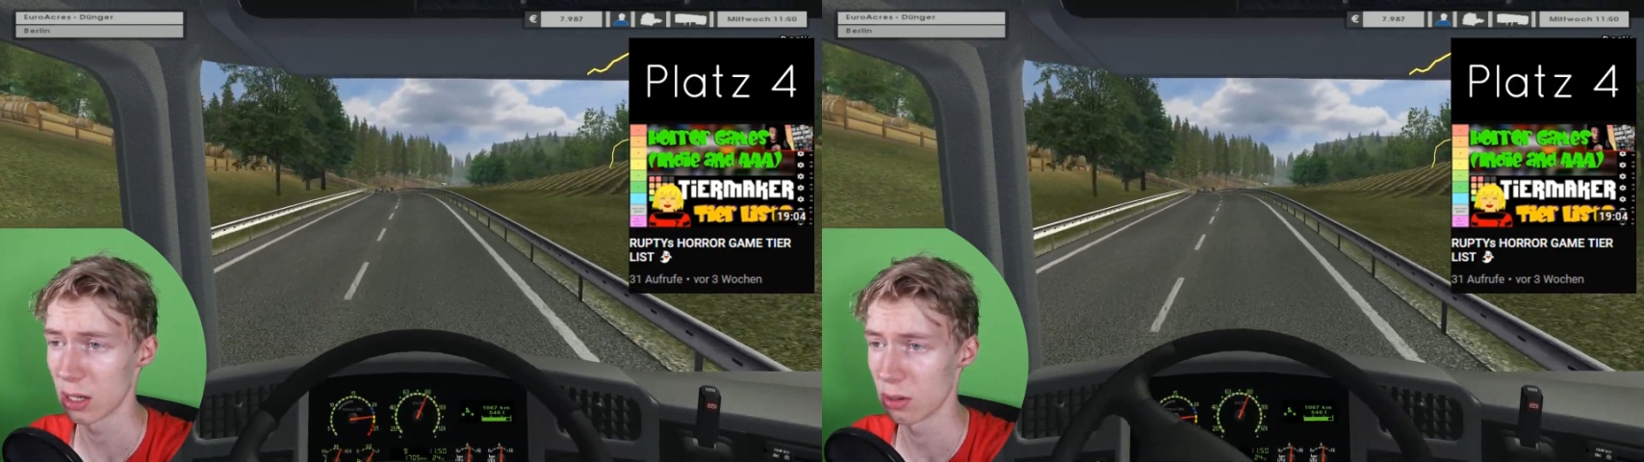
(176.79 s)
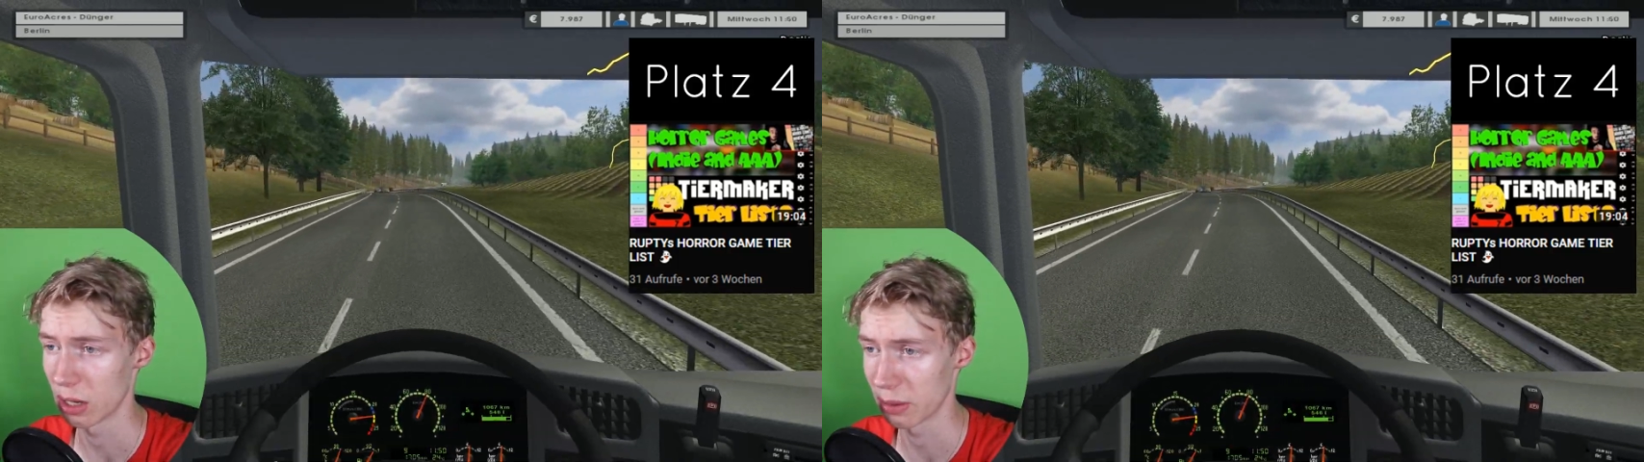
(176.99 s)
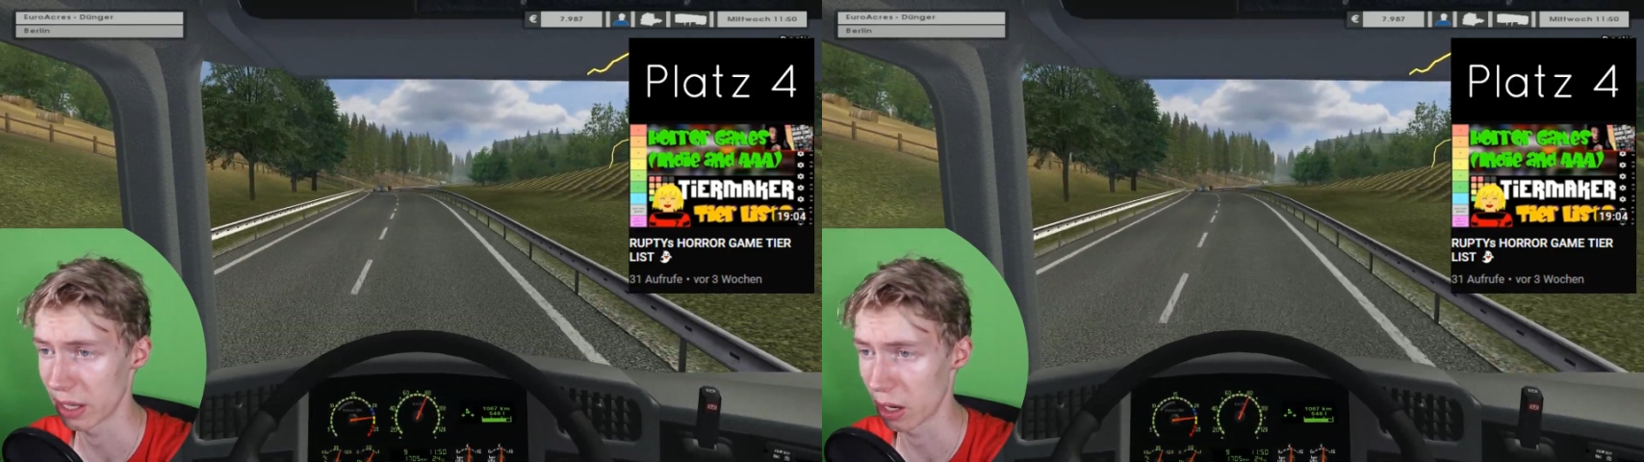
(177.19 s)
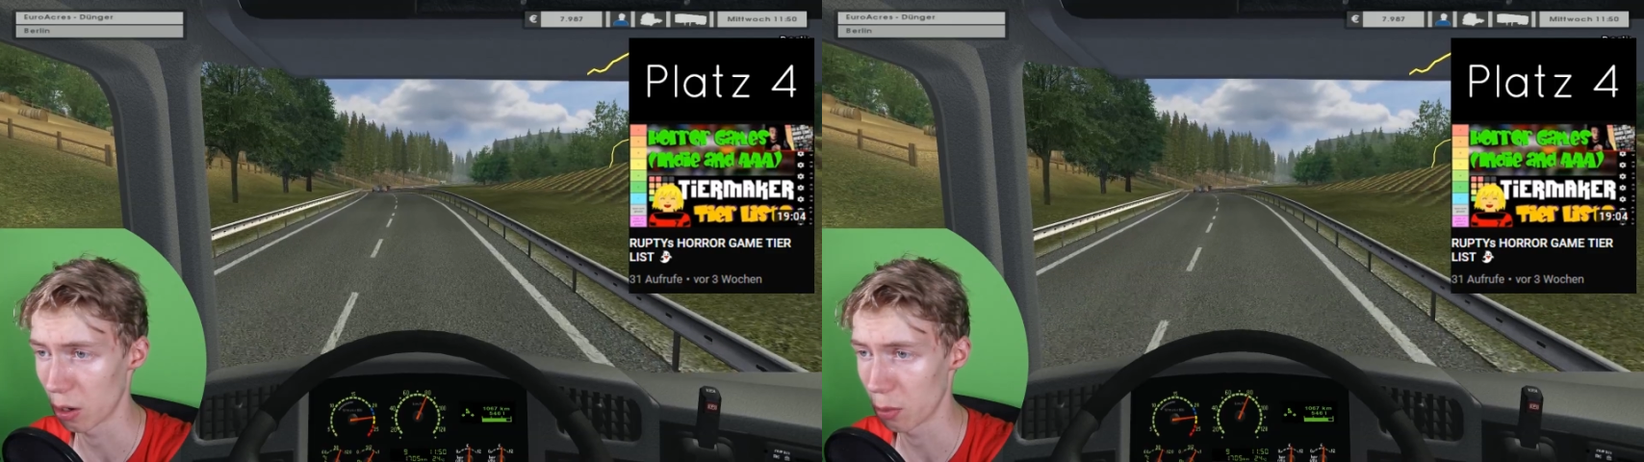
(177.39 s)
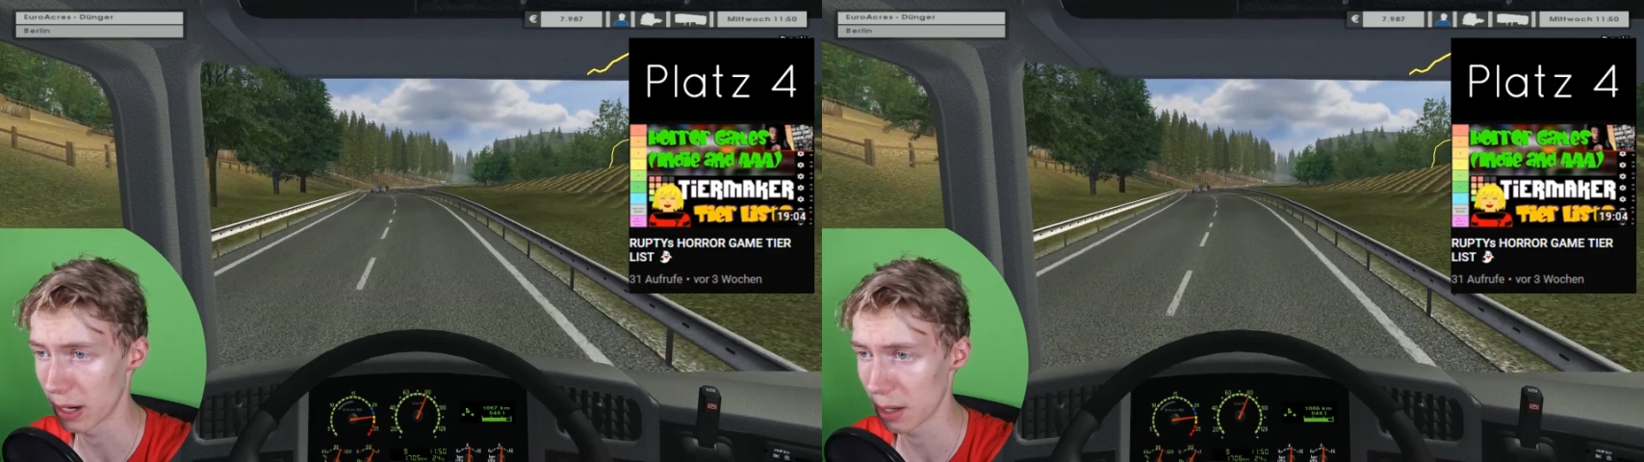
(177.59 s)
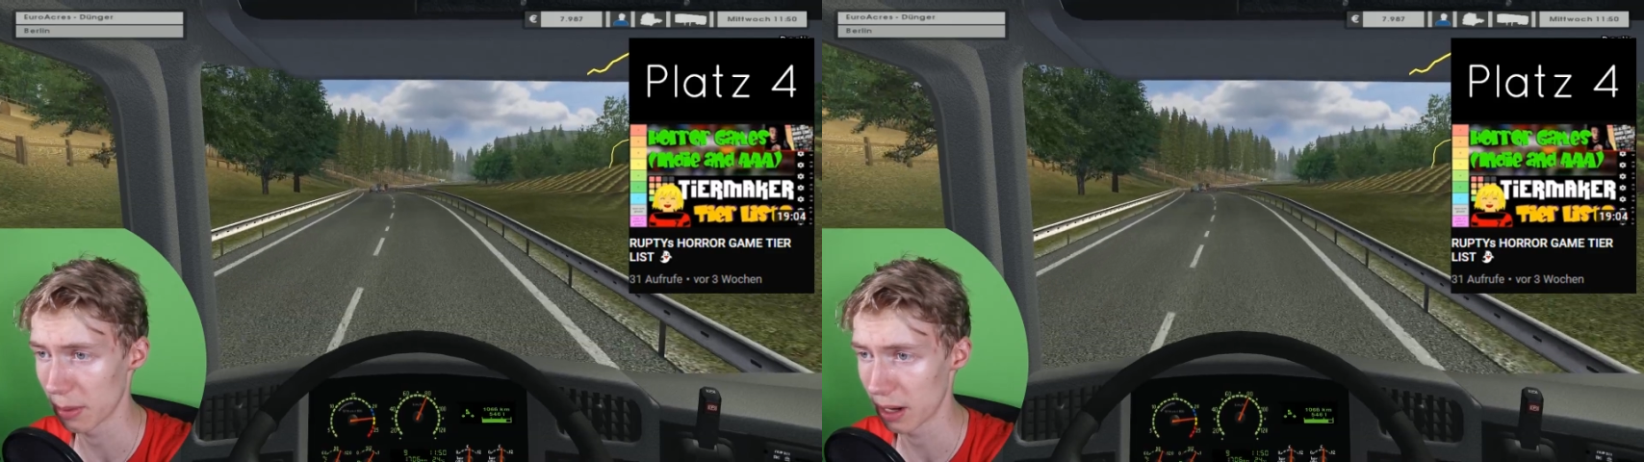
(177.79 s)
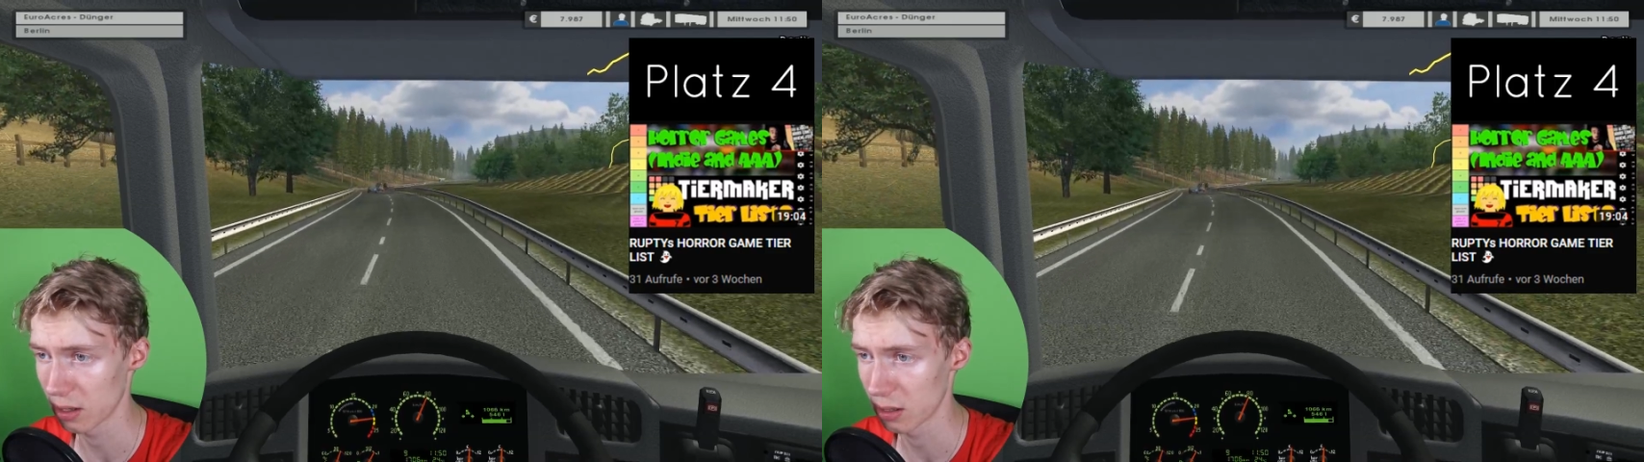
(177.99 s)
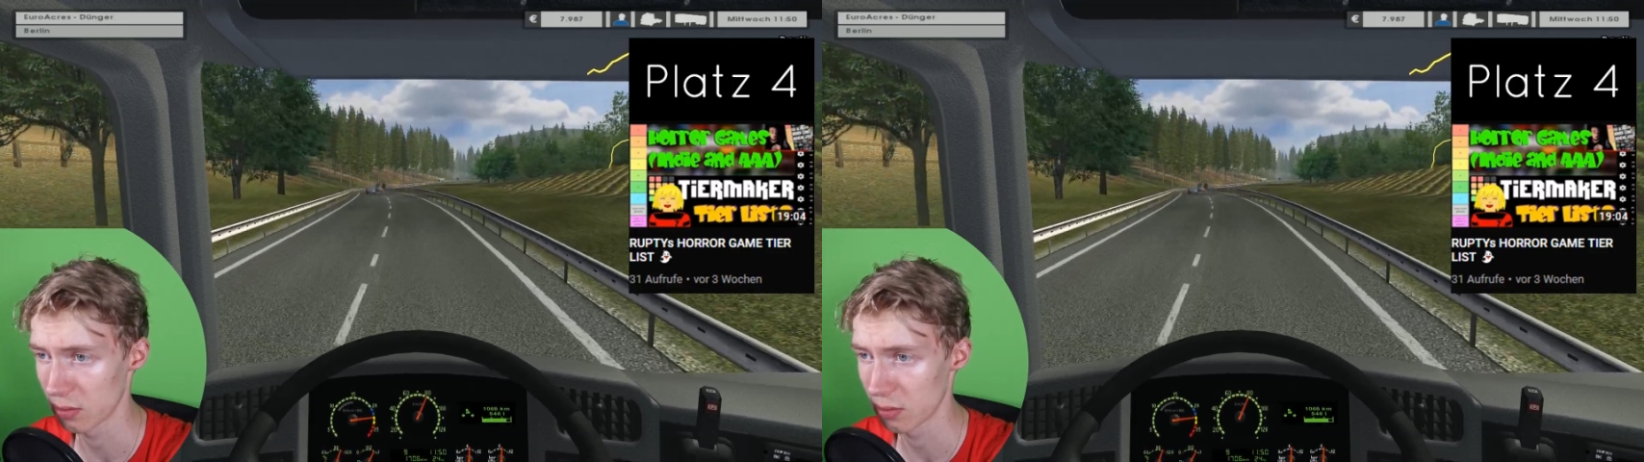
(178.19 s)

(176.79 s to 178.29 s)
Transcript: Und da habe ich die auch mal gemacht,